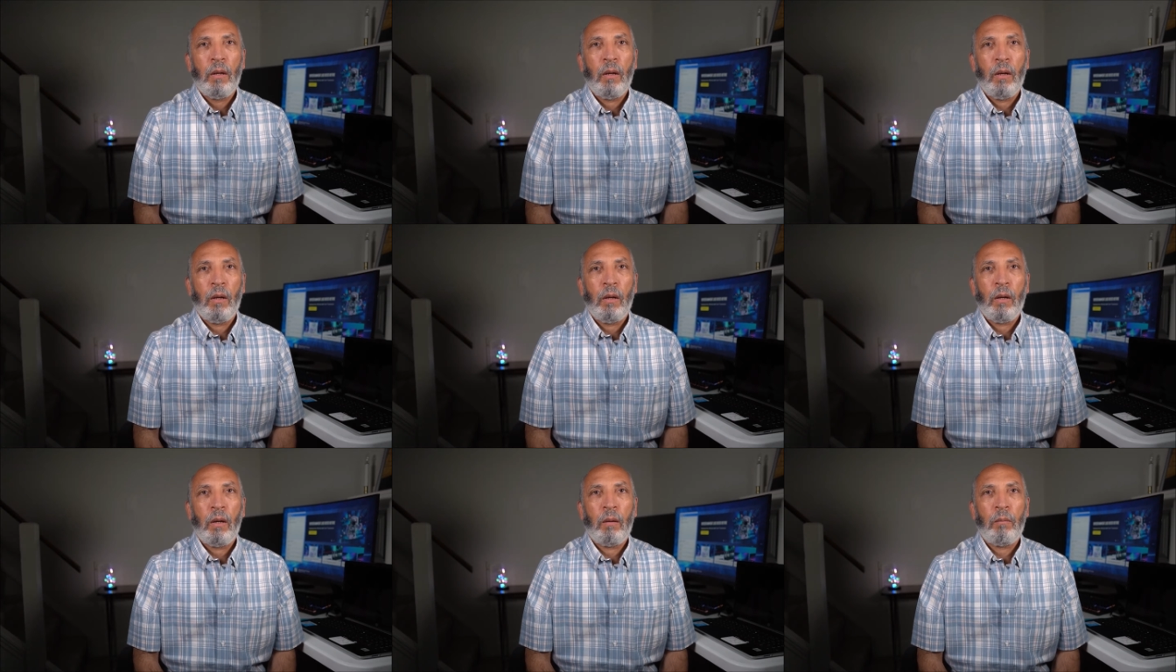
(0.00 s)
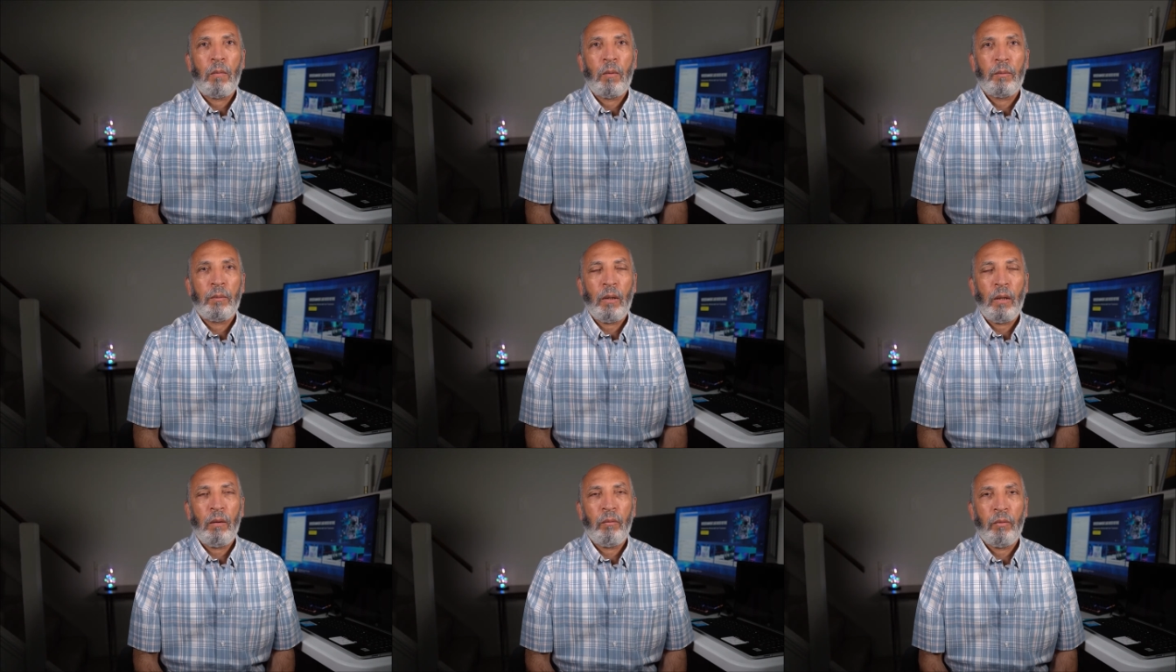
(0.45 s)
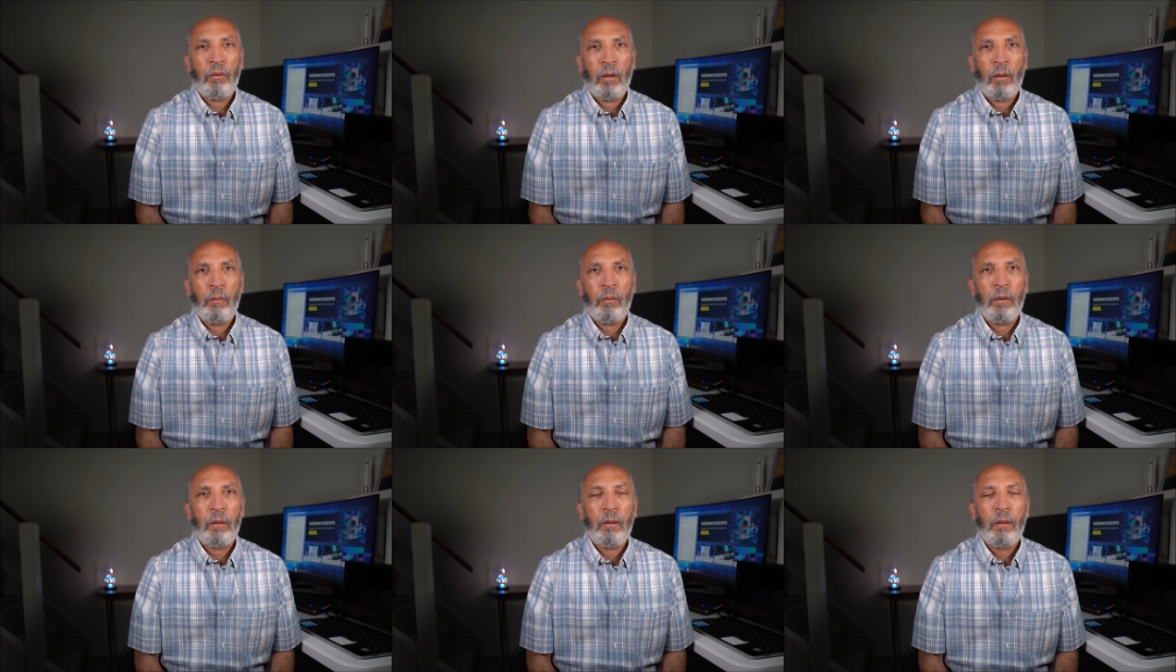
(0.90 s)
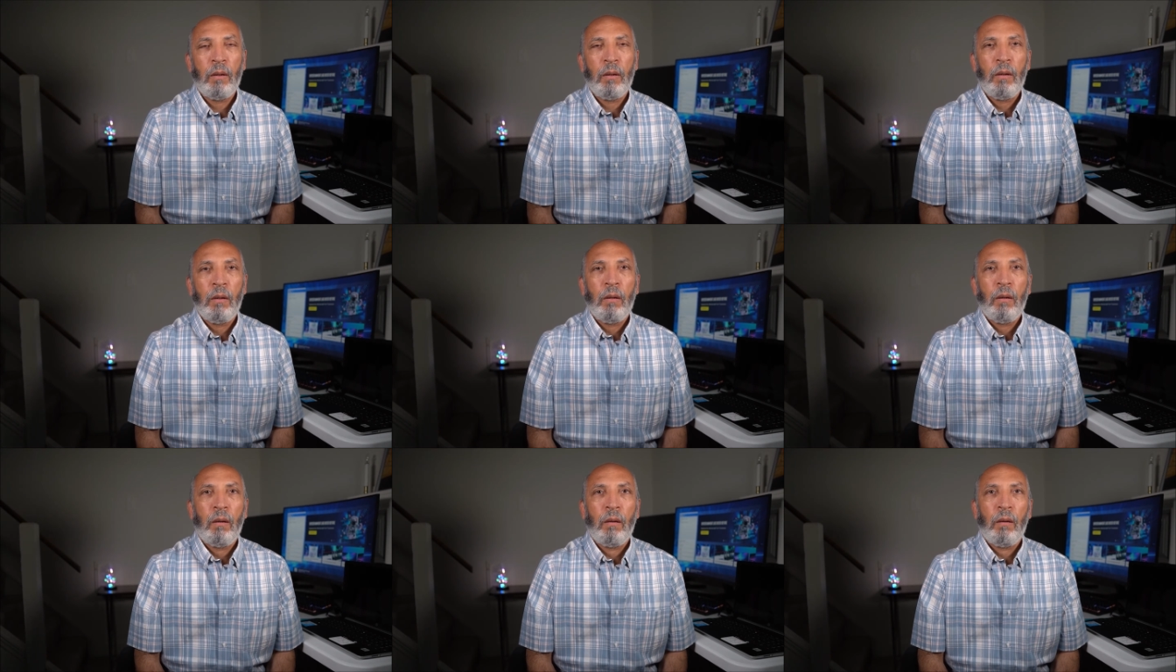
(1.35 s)
لما بتحلف اليمين
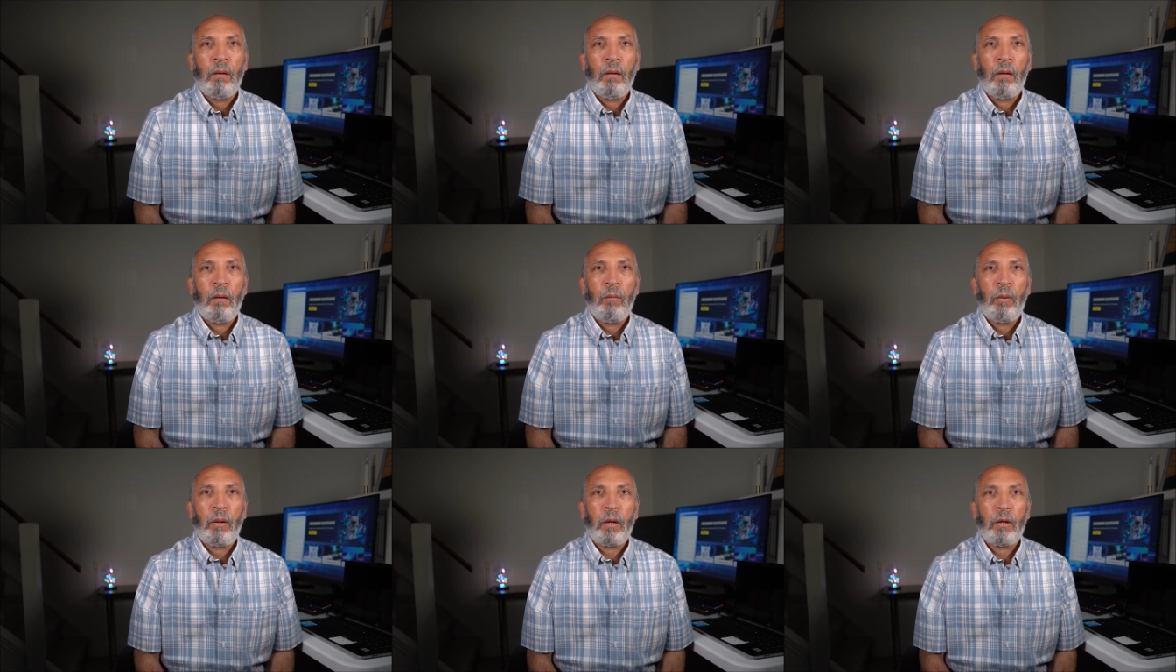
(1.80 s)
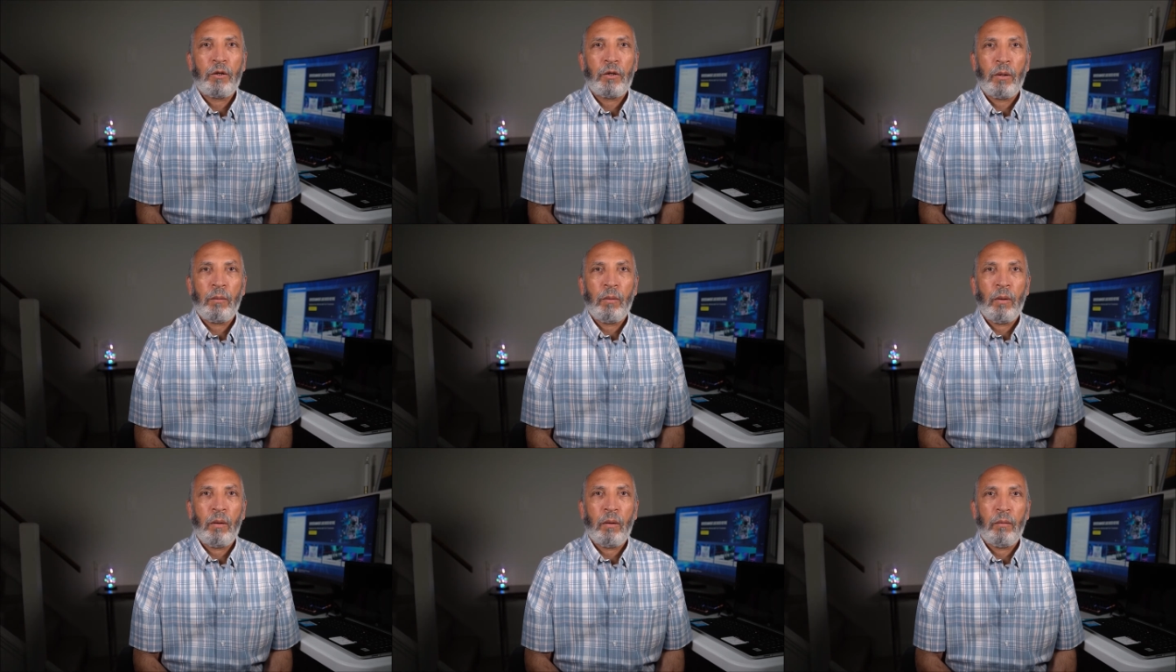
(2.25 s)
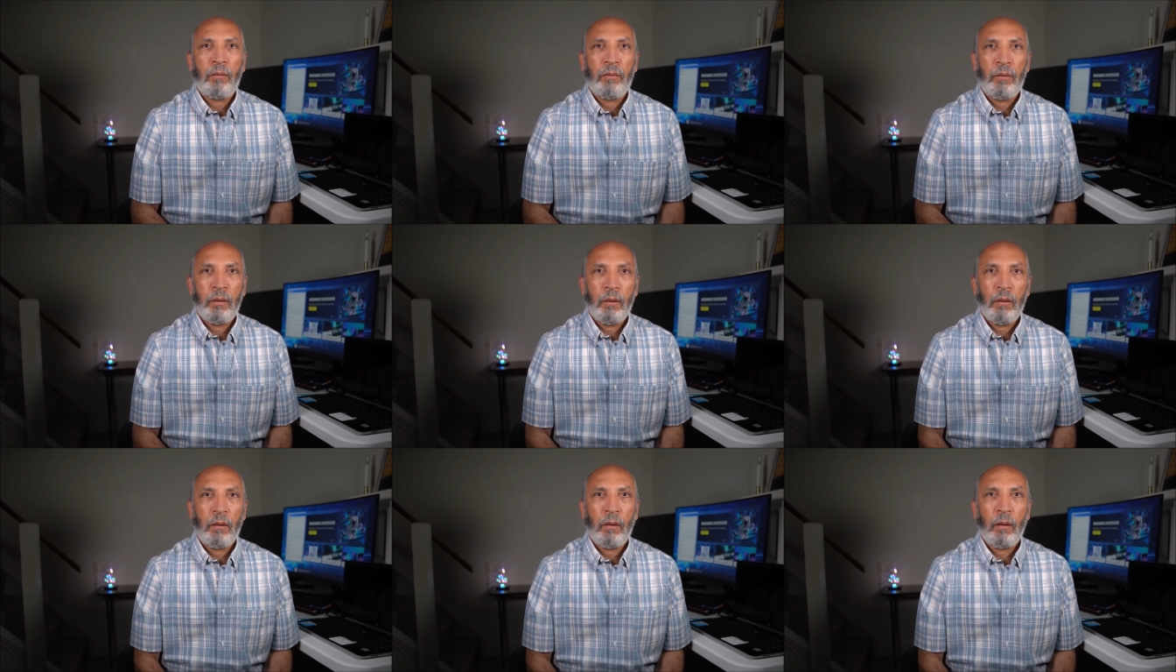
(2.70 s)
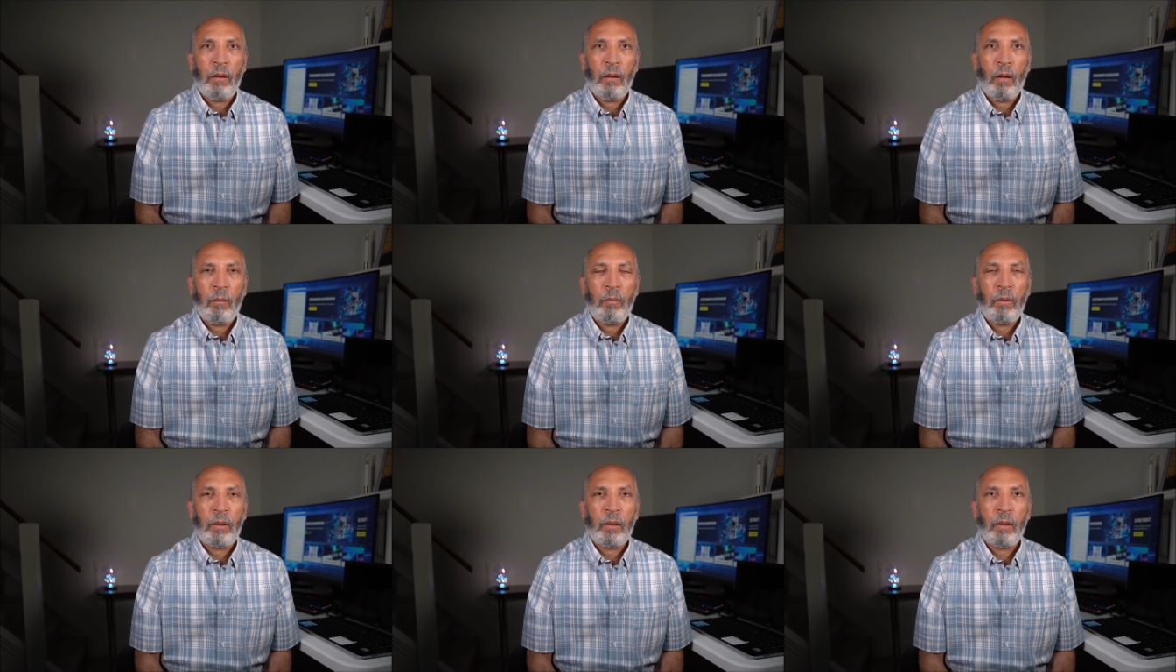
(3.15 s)
الباكج ده بيبقى فيه
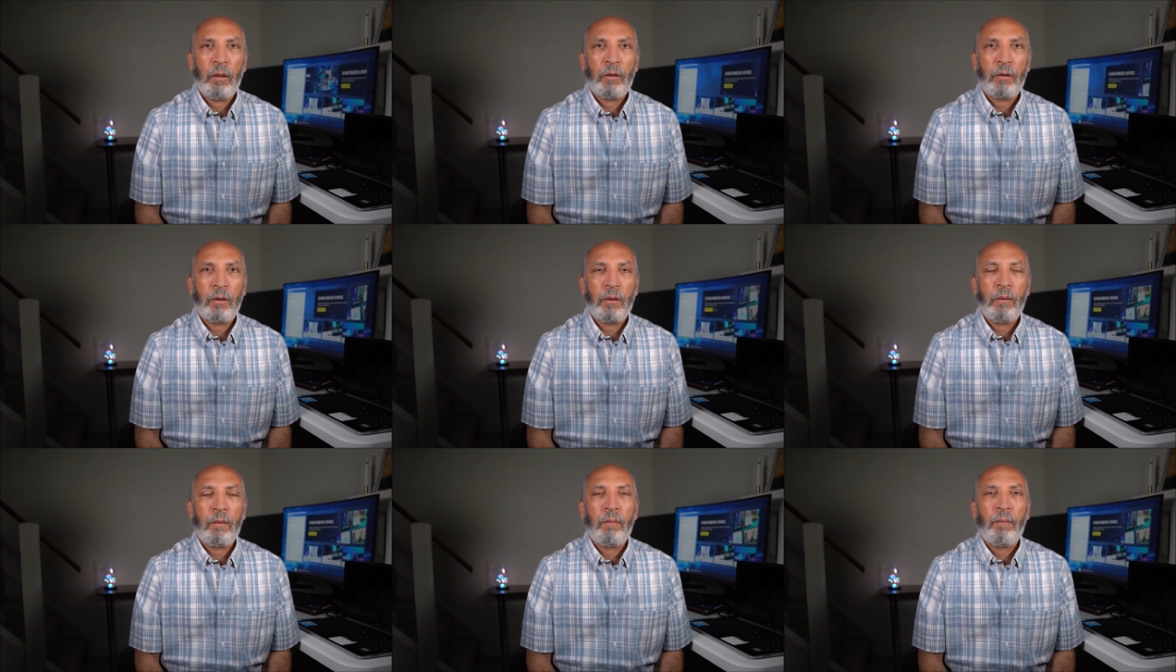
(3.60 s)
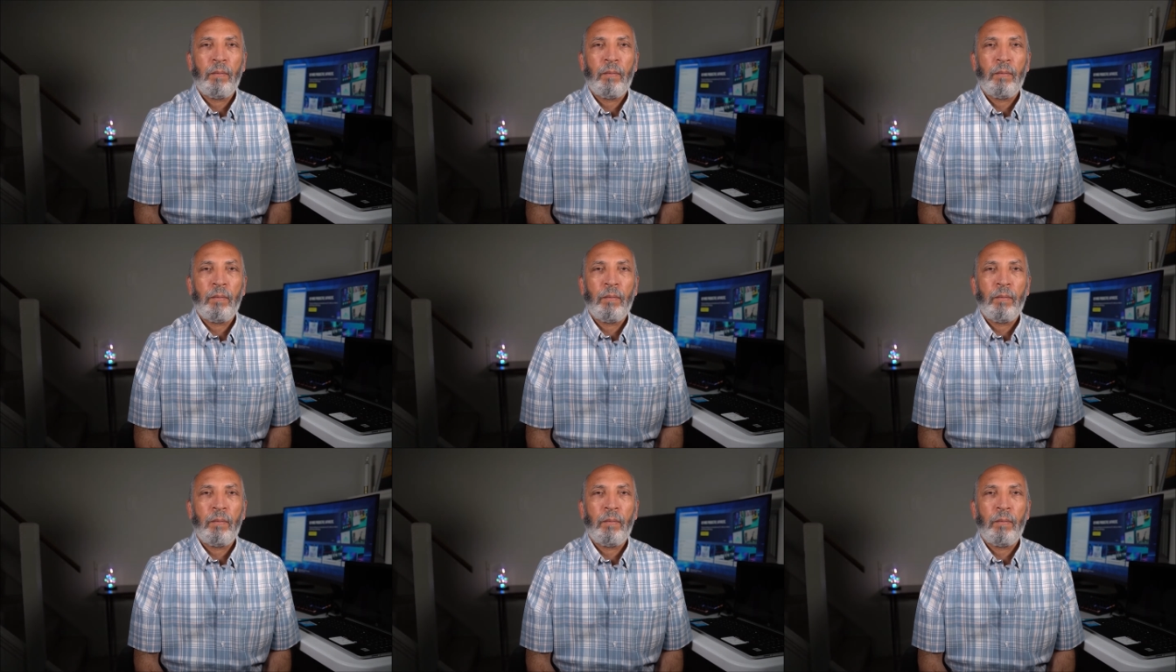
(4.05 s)
الابلكيشن